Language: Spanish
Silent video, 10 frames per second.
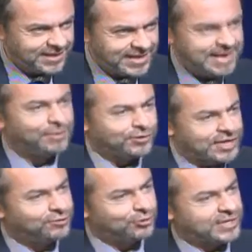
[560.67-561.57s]
y por lo
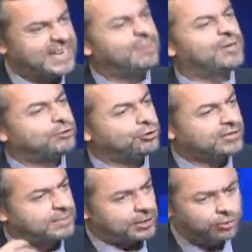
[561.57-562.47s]
tanto generamos una torta
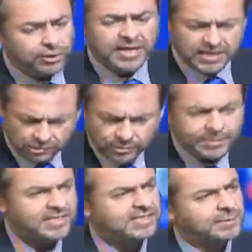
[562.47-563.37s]
mayor y una
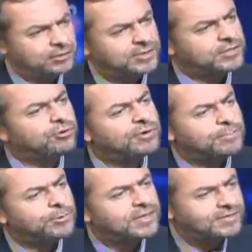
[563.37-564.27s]
participación de eso
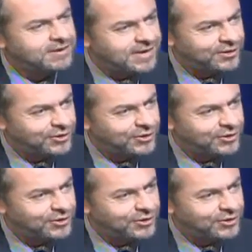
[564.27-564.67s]
corresponde al trabajador?